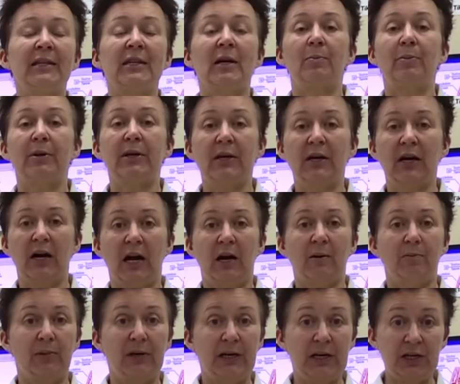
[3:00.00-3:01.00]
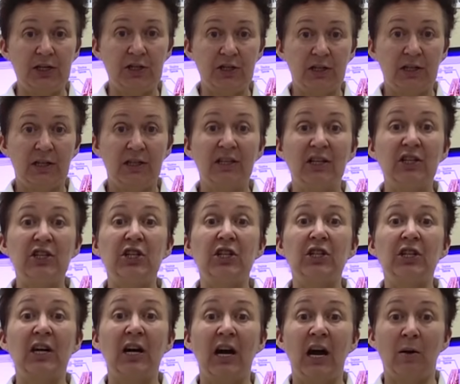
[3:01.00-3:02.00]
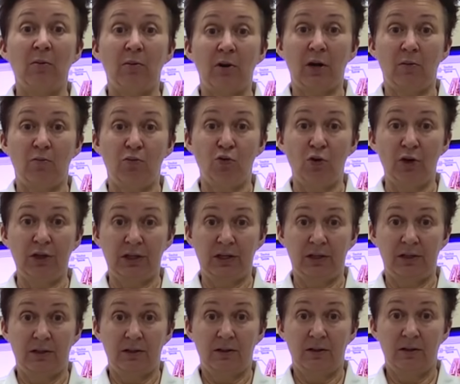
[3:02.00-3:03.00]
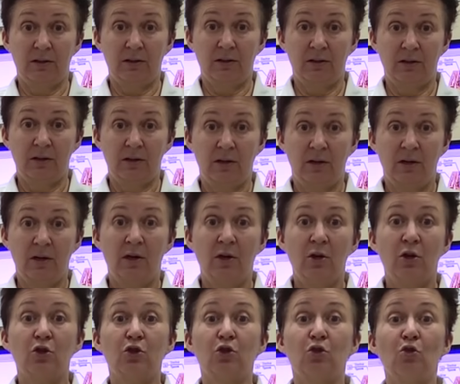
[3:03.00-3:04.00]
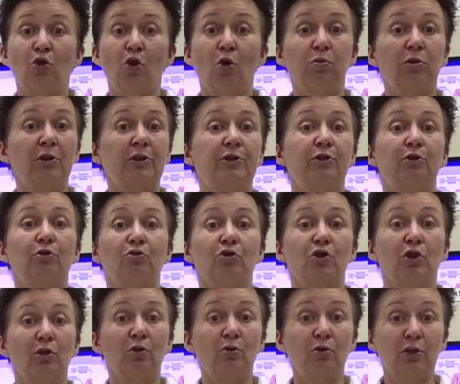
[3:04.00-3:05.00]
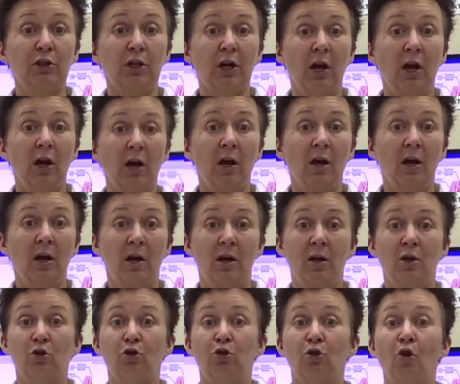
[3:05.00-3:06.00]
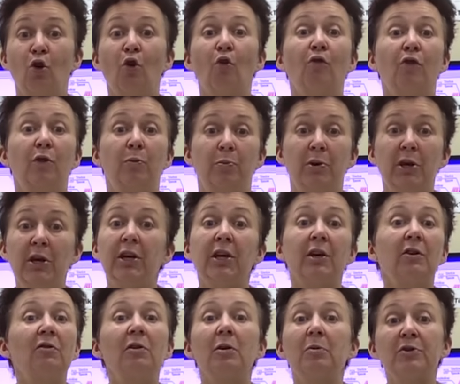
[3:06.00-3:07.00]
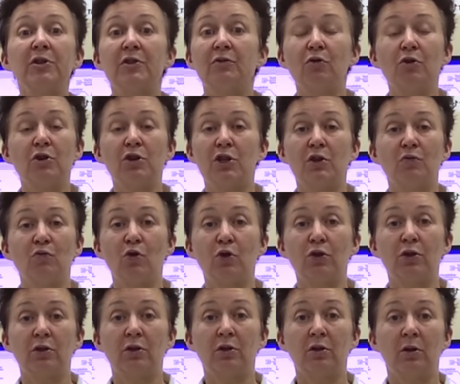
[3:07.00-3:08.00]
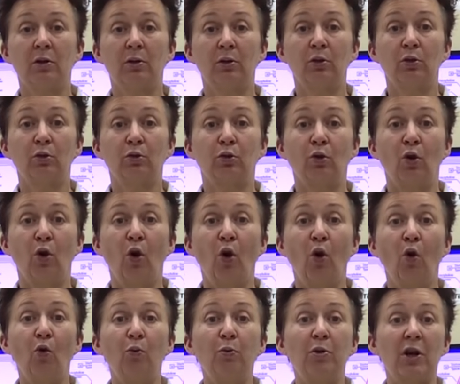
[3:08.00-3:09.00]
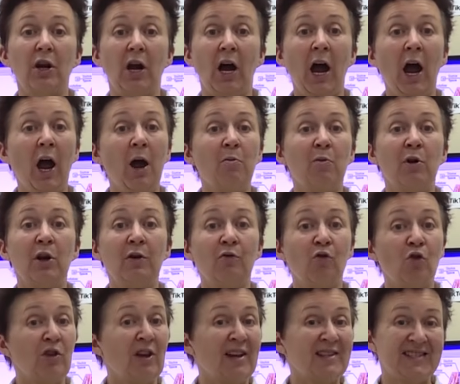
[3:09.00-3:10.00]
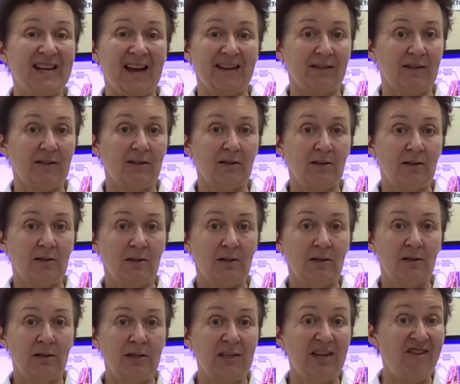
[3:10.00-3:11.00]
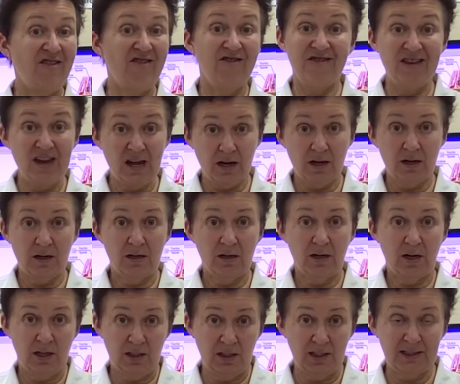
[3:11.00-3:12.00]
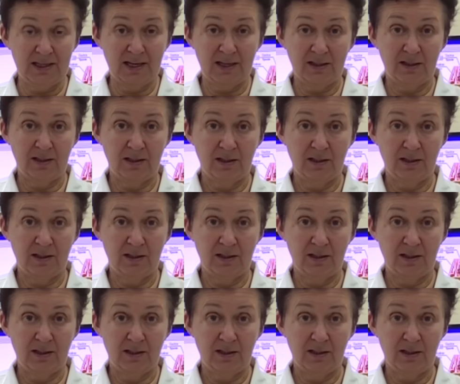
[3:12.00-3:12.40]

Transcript: напрягая плеч, начинаем работать с областью желудка, то выпихиваем свой живот, то убираем его назад. Не вверх, а назад